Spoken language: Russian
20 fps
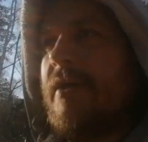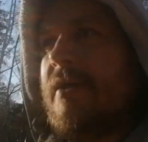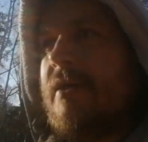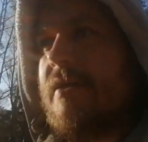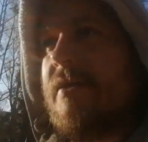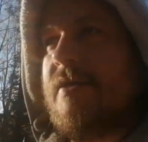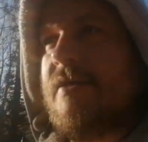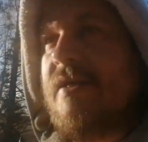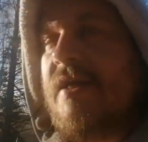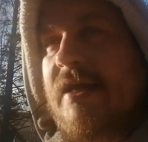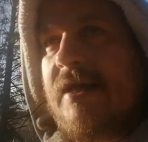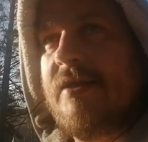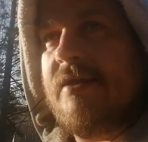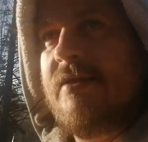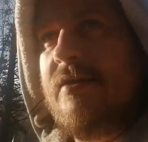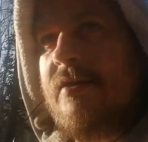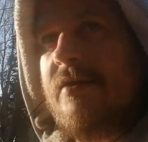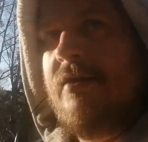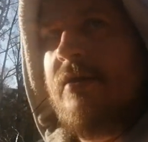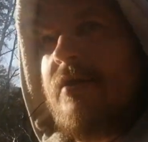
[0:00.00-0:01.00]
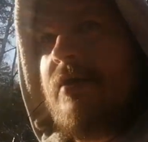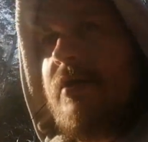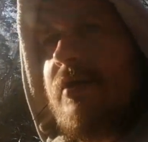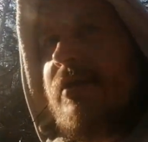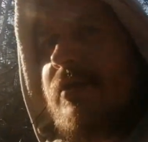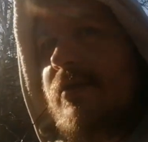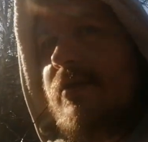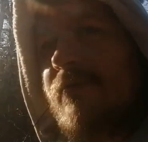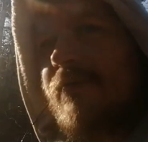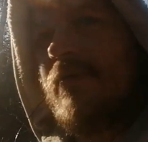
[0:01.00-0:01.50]
да? Нет,
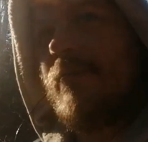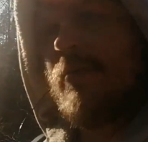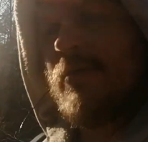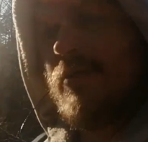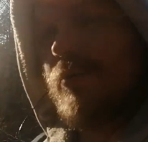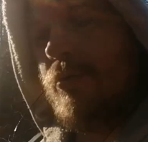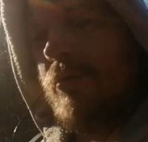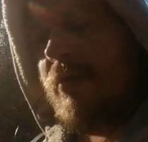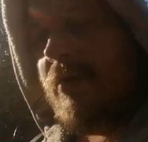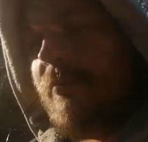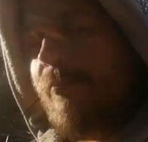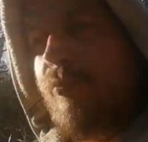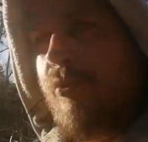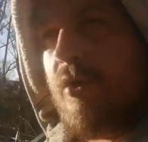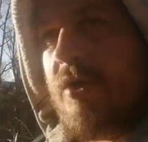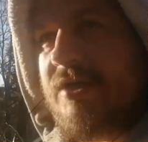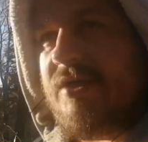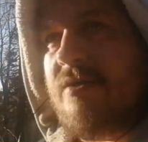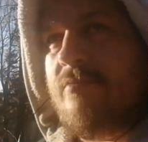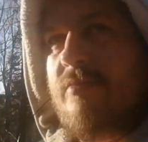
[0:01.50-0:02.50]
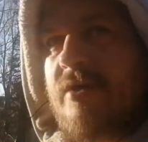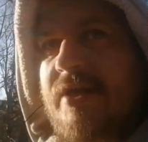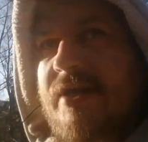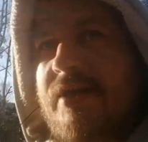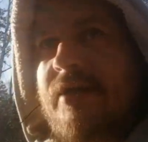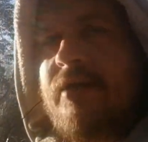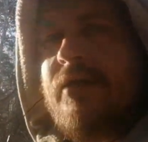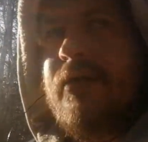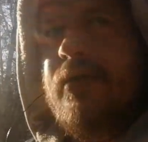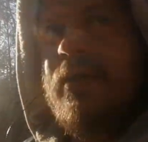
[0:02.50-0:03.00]
информационное поле Земли